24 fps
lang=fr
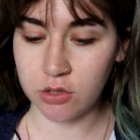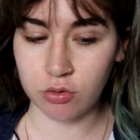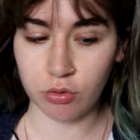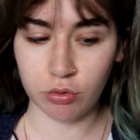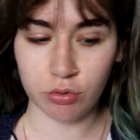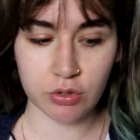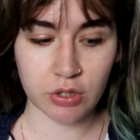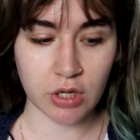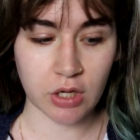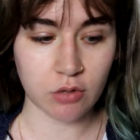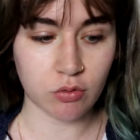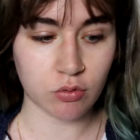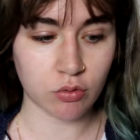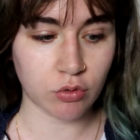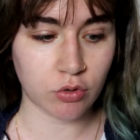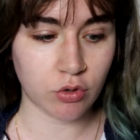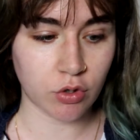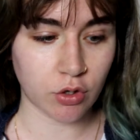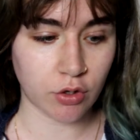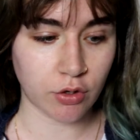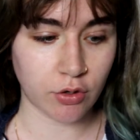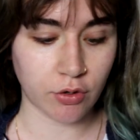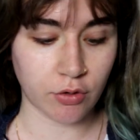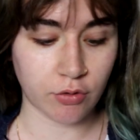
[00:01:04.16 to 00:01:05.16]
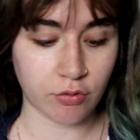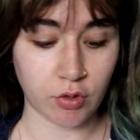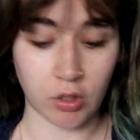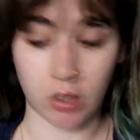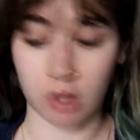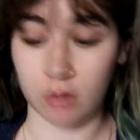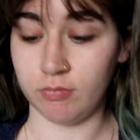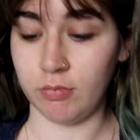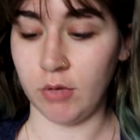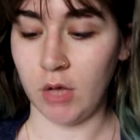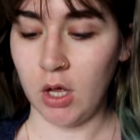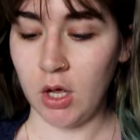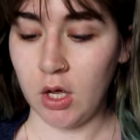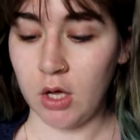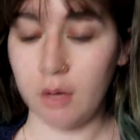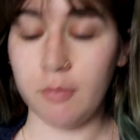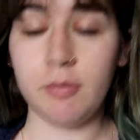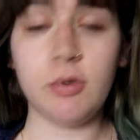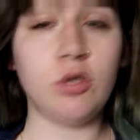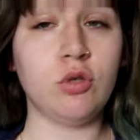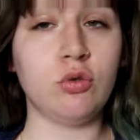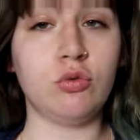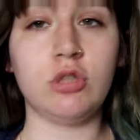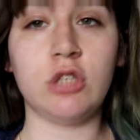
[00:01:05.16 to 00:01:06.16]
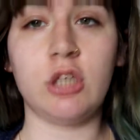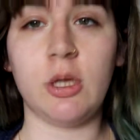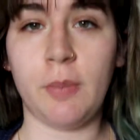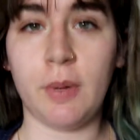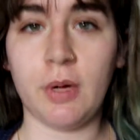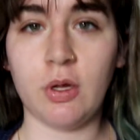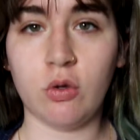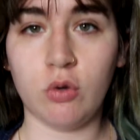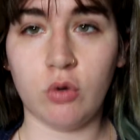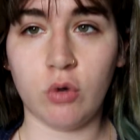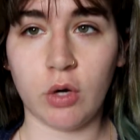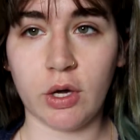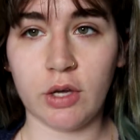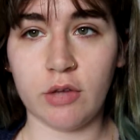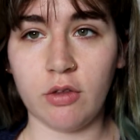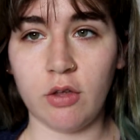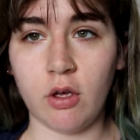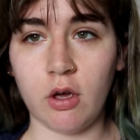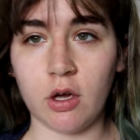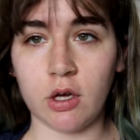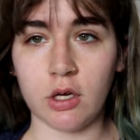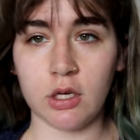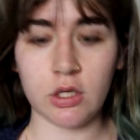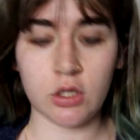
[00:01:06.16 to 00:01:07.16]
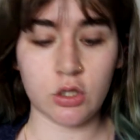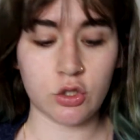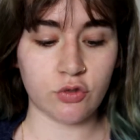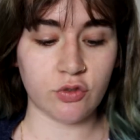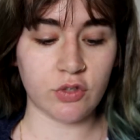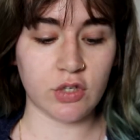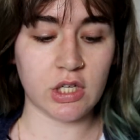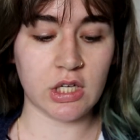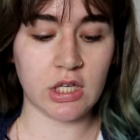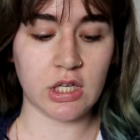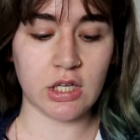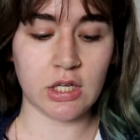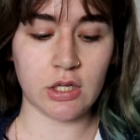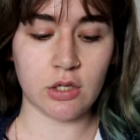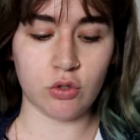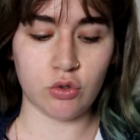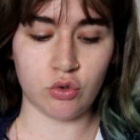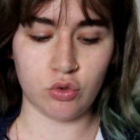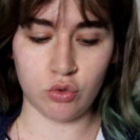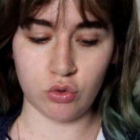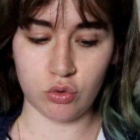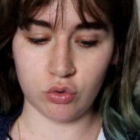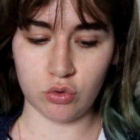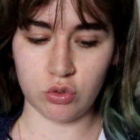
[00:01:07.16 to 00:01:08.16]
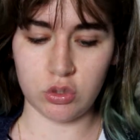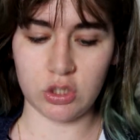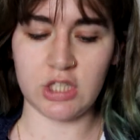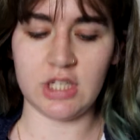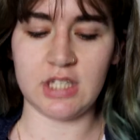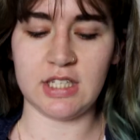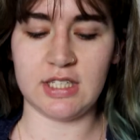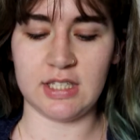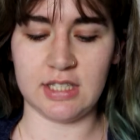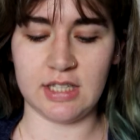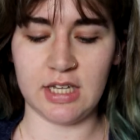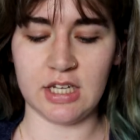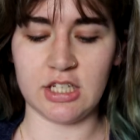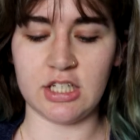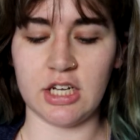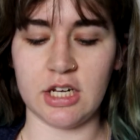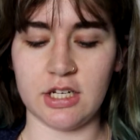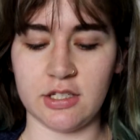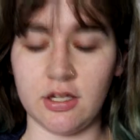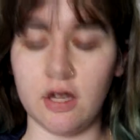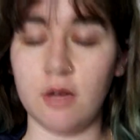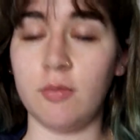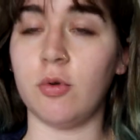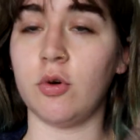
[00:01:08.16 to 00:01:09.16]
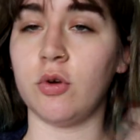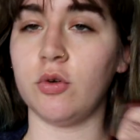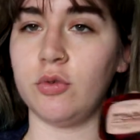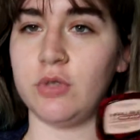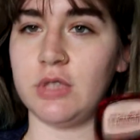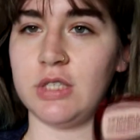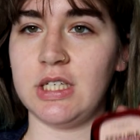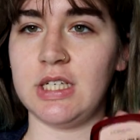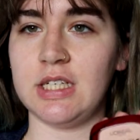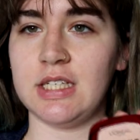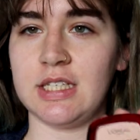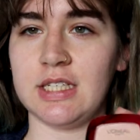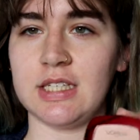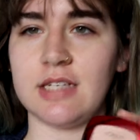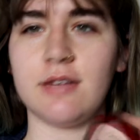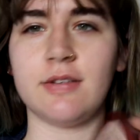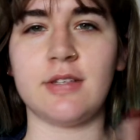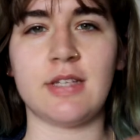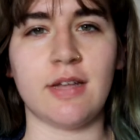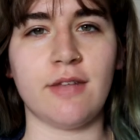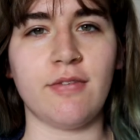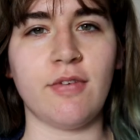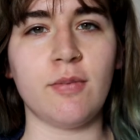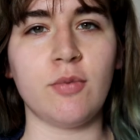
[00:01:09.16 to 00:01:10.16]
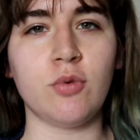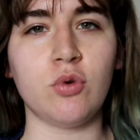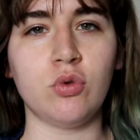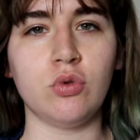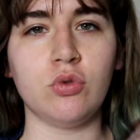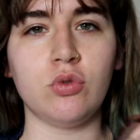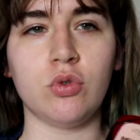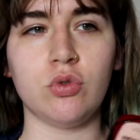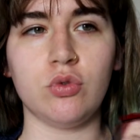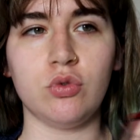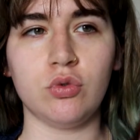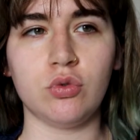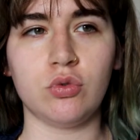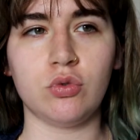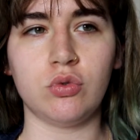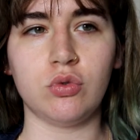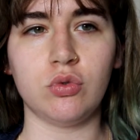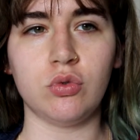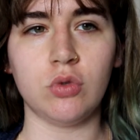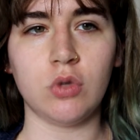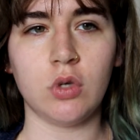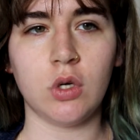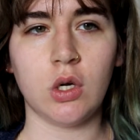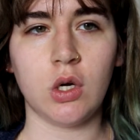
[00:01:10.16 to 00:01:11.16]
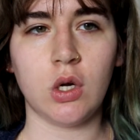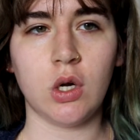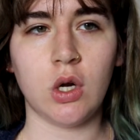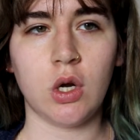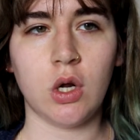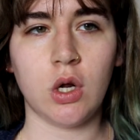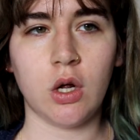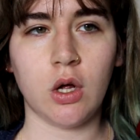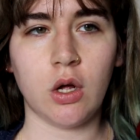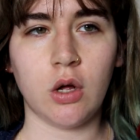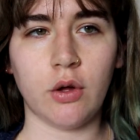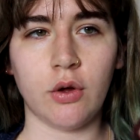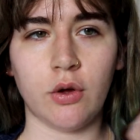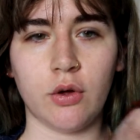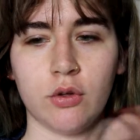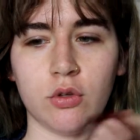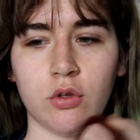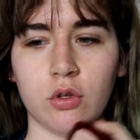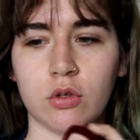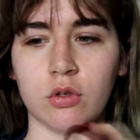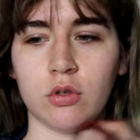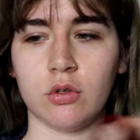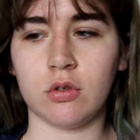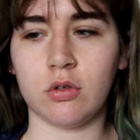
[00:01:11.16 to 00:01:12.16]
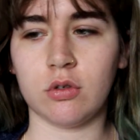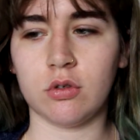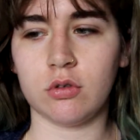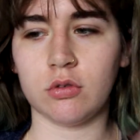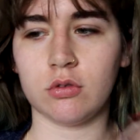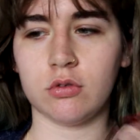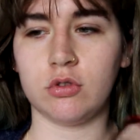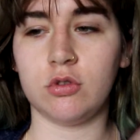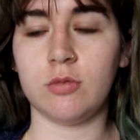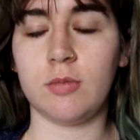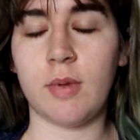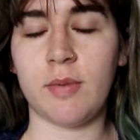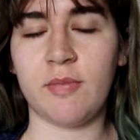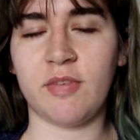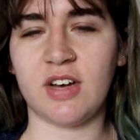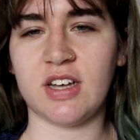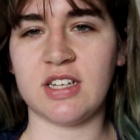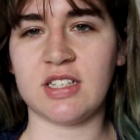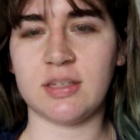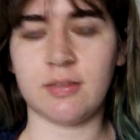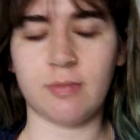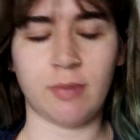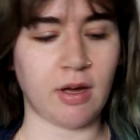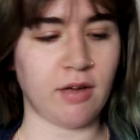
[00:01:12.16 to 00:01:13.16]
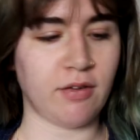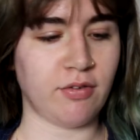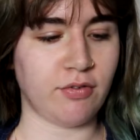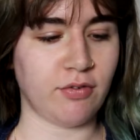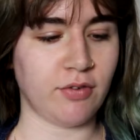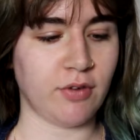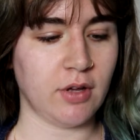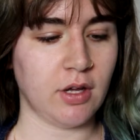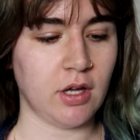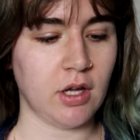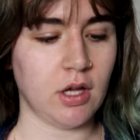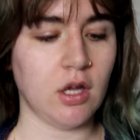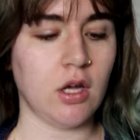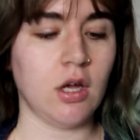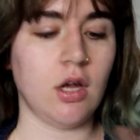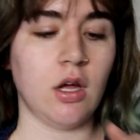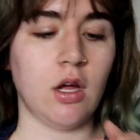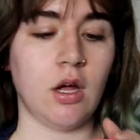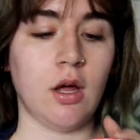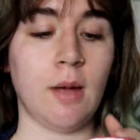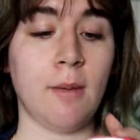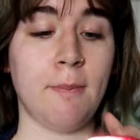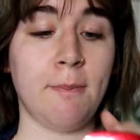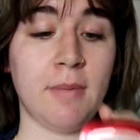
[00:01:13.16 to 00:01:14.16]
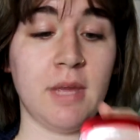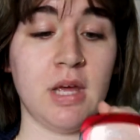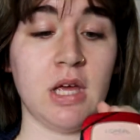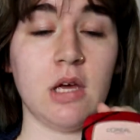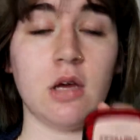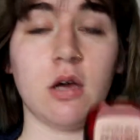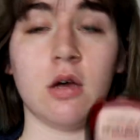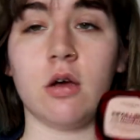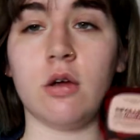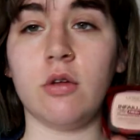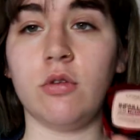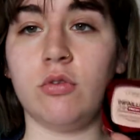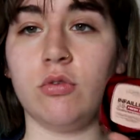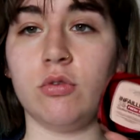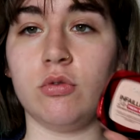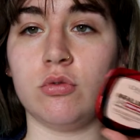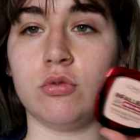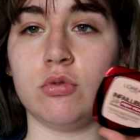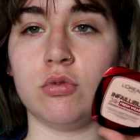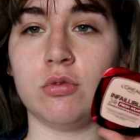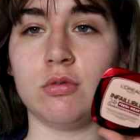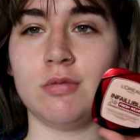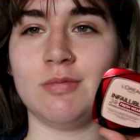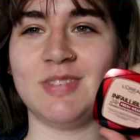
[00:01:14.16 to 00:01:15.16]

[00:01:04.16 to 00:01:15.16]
sur ça donc euh, voilà. Mais du coup j'ai pas de correcteur et je vais du coup j'ai décidé que j'allais seulement utiliser, ça avait beaucoup de du coup euh, dans une même phrase, bref. Mais du coup,